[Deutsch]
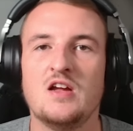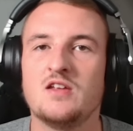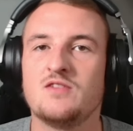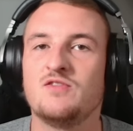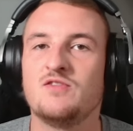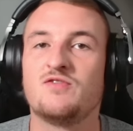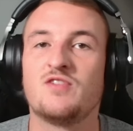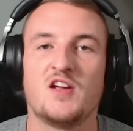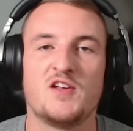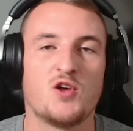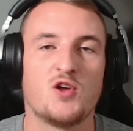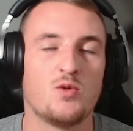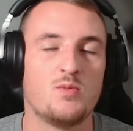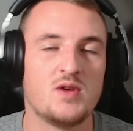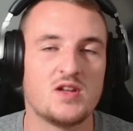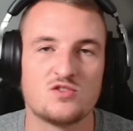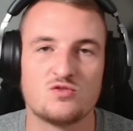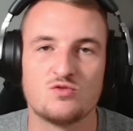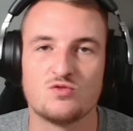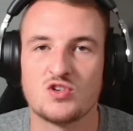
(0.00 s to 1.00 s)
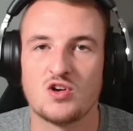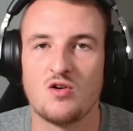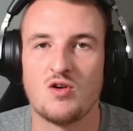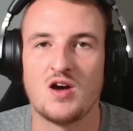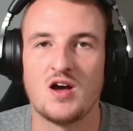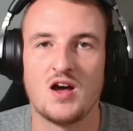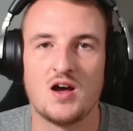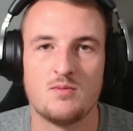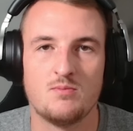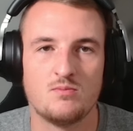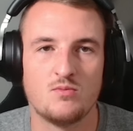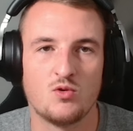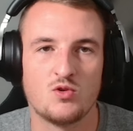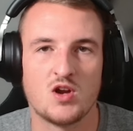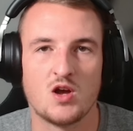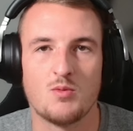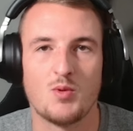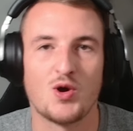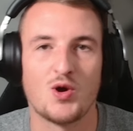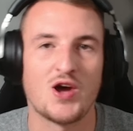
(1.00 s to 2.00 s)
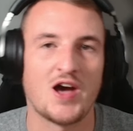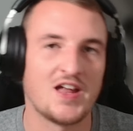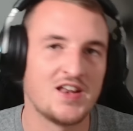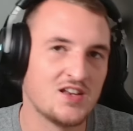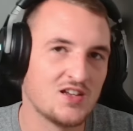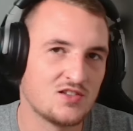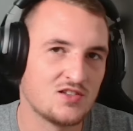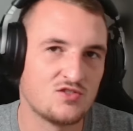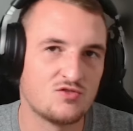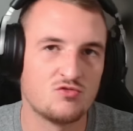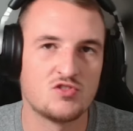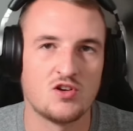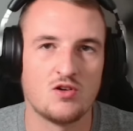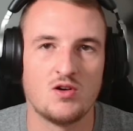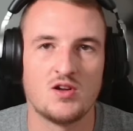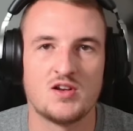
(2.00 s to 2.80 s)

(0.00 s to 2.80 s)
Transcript: die vielleicht auch mehr Zuschauer haben oder aber auch andere Zuschauer,